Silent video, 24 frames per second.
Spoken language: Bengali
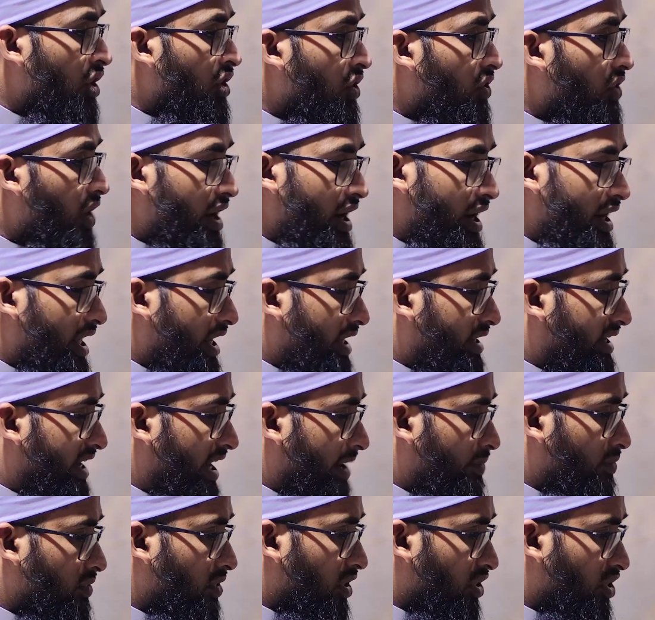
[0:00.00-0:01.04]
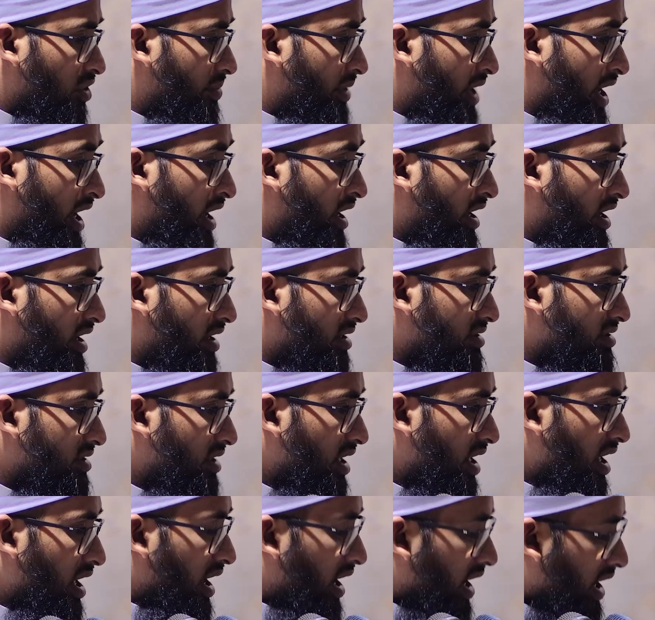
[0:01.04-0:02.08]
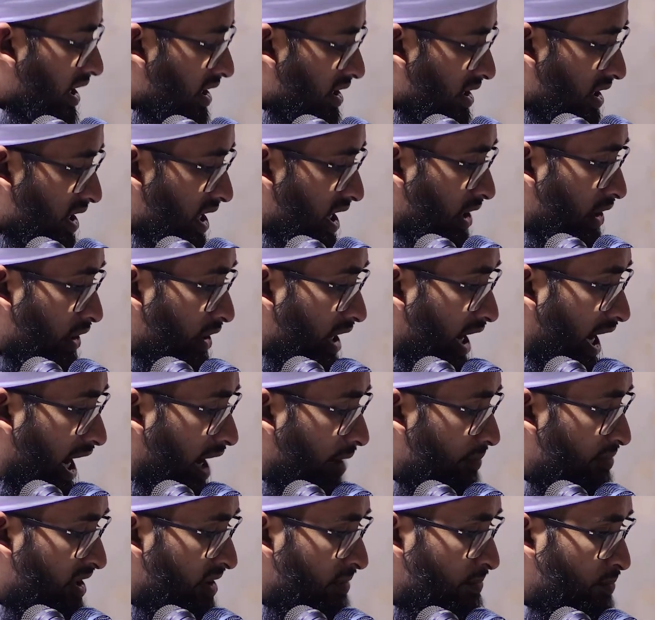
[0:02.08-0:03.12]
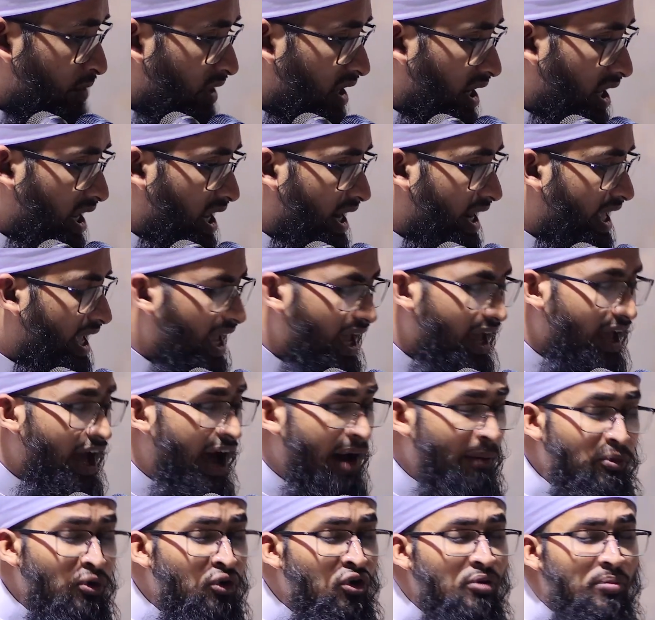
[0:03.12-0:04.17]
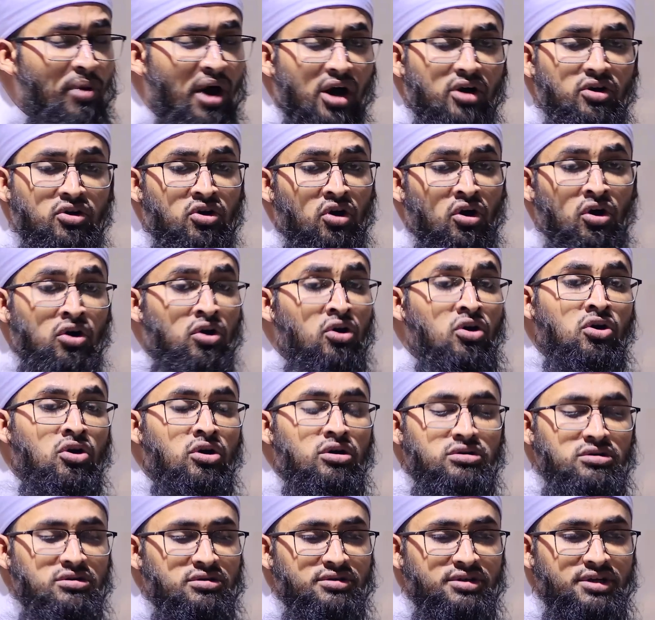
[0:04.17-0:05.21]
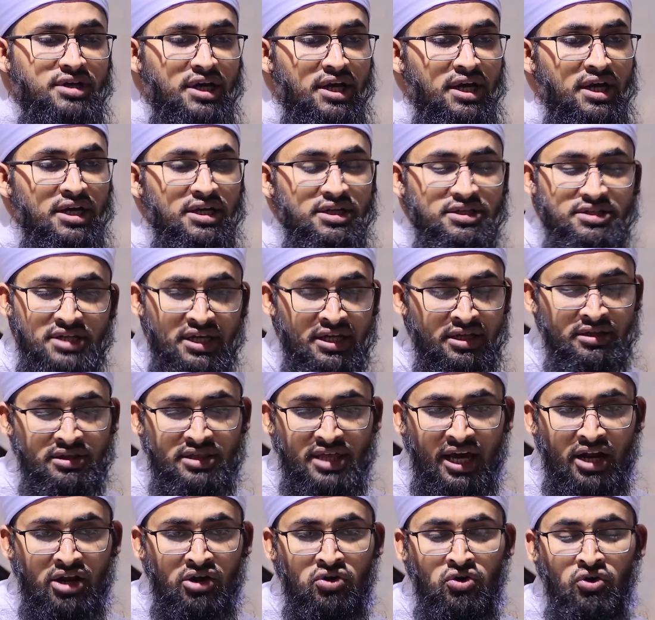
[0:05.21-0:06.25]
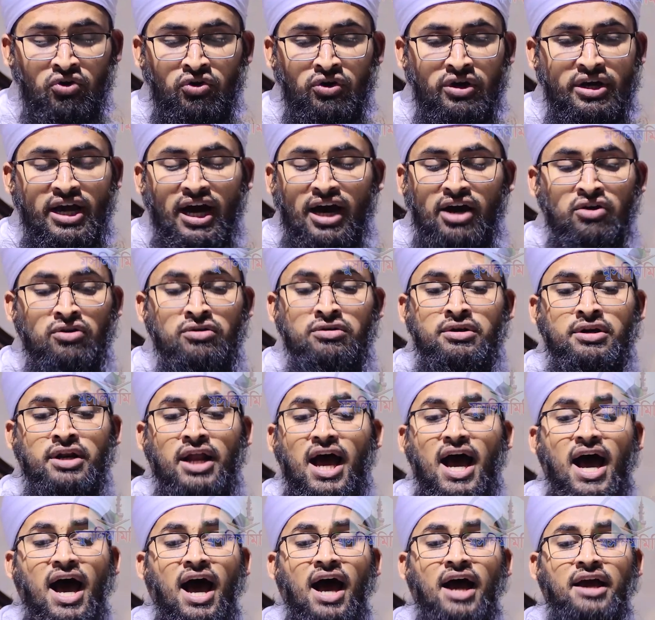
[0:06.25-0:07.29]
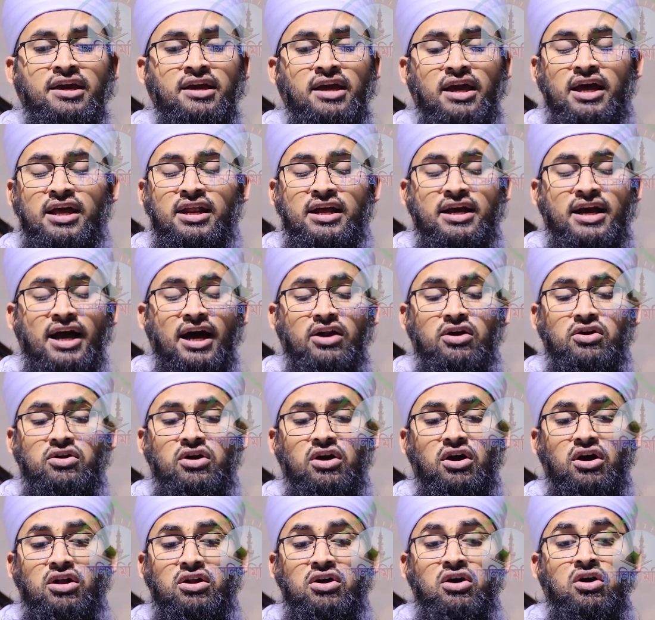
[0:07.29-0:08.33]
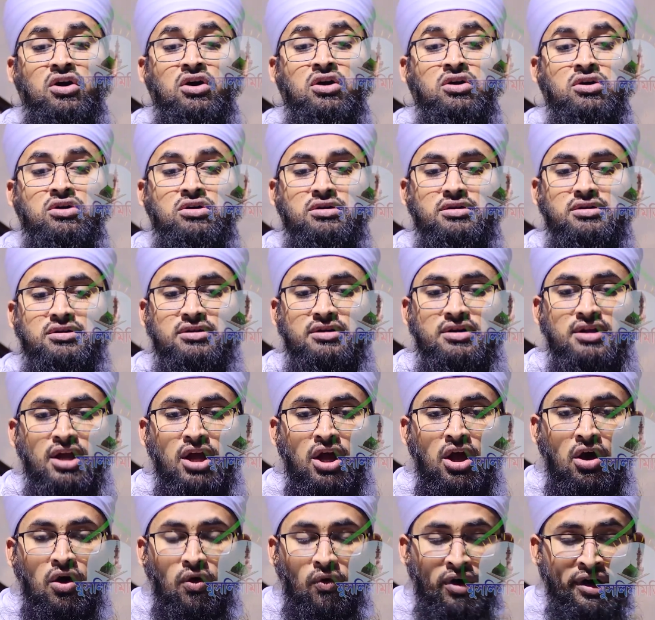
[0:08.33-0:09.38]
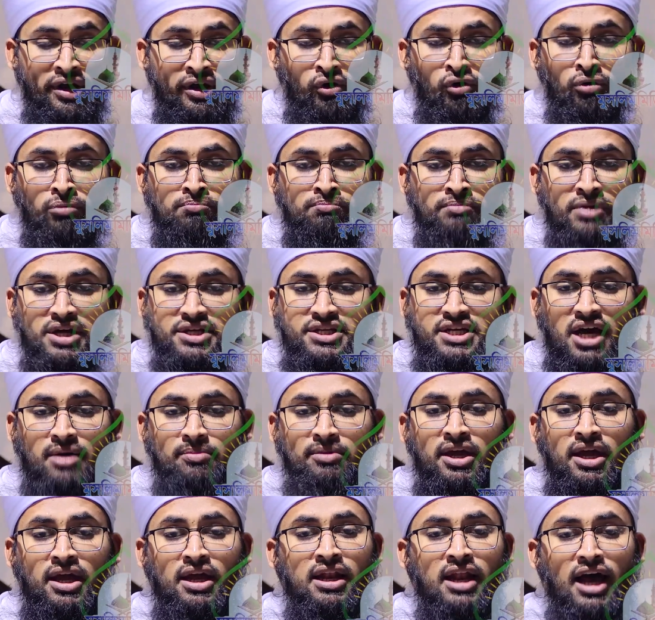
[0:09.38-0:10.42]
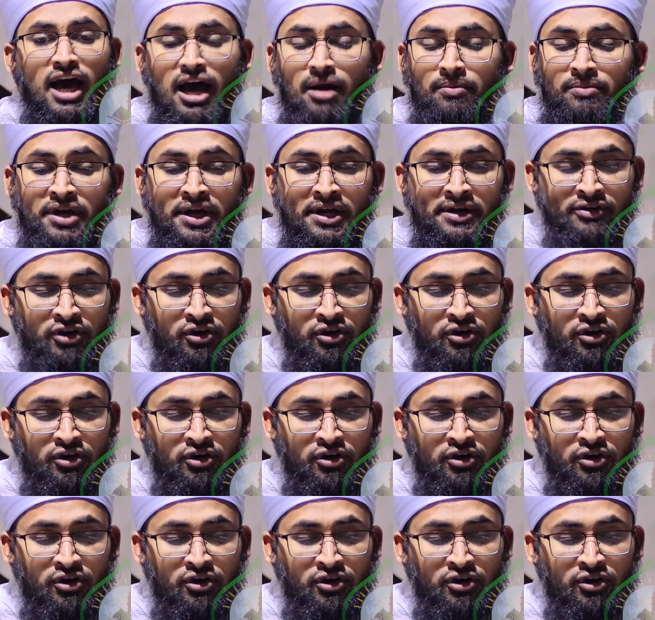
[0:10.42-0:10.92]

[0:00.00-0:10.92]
কঙ্কর নিক্ষেপ করবে আল্লাহর হাবিব বললেন হে আবু বক্কর চিন্তার কোনো কারণ নাই এর কারণ হল ওই উম্মে জামিল আমি